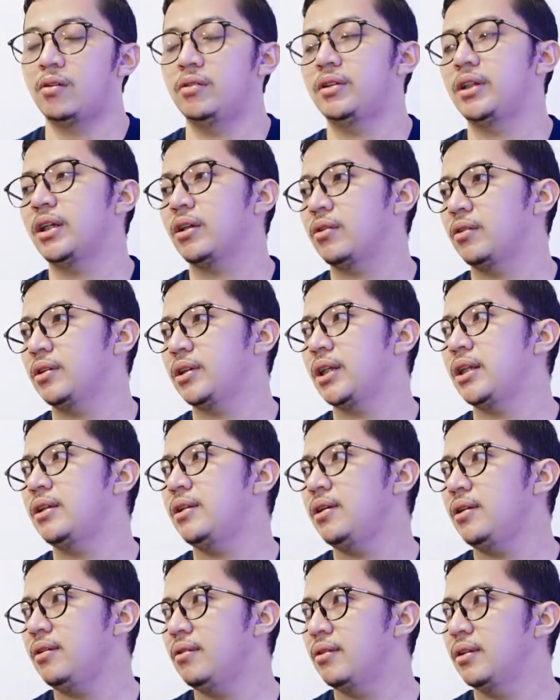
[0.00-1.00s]
konten-konten
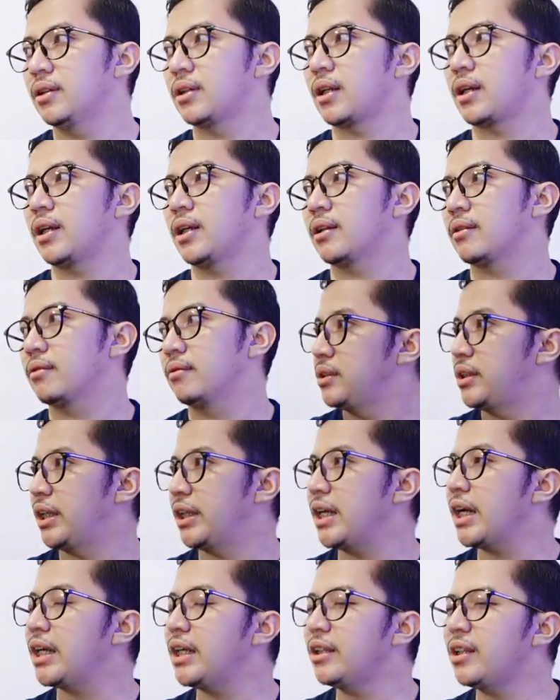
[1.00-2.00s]
di internet
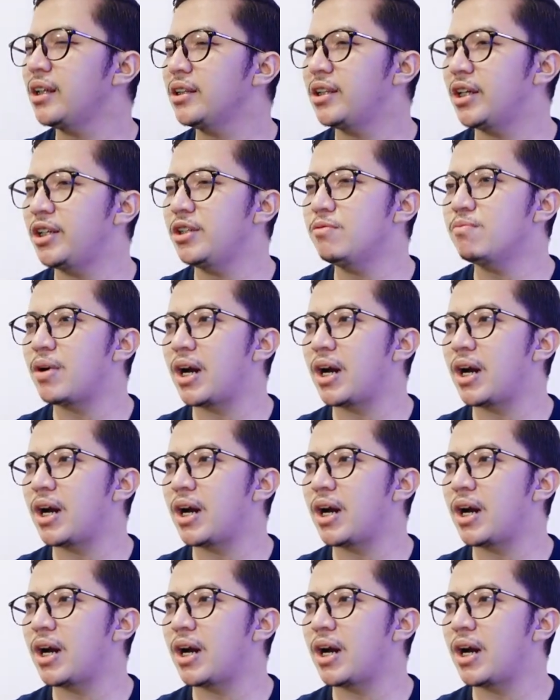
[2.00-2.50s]
sehingga kita jadi